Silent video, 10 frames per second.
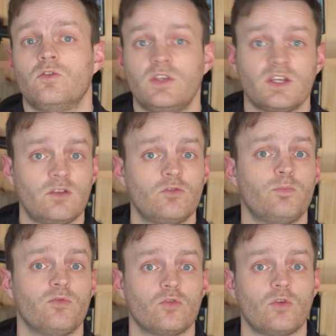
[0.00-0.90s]
ce qui reste
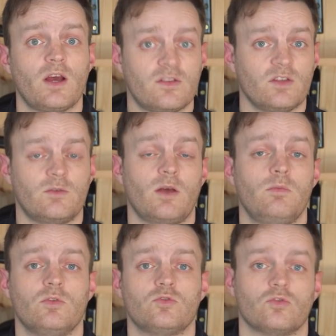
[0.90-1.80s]
plutôt
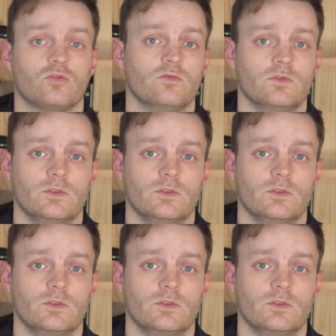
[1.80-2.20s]
acceptable je trouve.